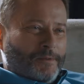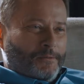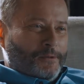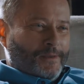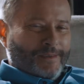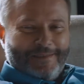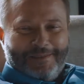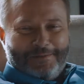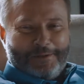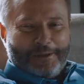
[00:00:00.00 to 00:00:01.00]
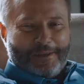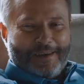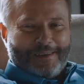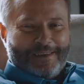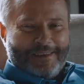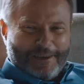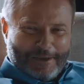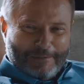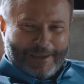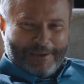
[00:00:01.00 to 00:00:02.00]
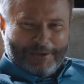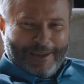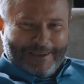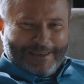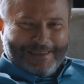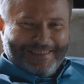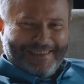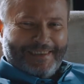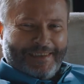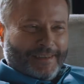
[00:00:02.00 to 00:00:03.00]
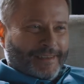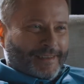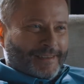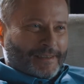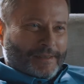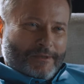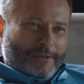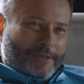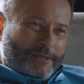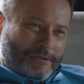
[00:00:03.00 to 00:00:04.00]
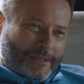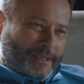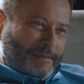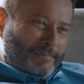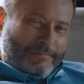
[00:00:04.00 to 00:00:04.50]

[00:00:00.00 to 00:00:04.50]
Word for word: piły, wiertarki. Ja chciałem tak jak dziadek. Tak, żeby chociaż trochę tym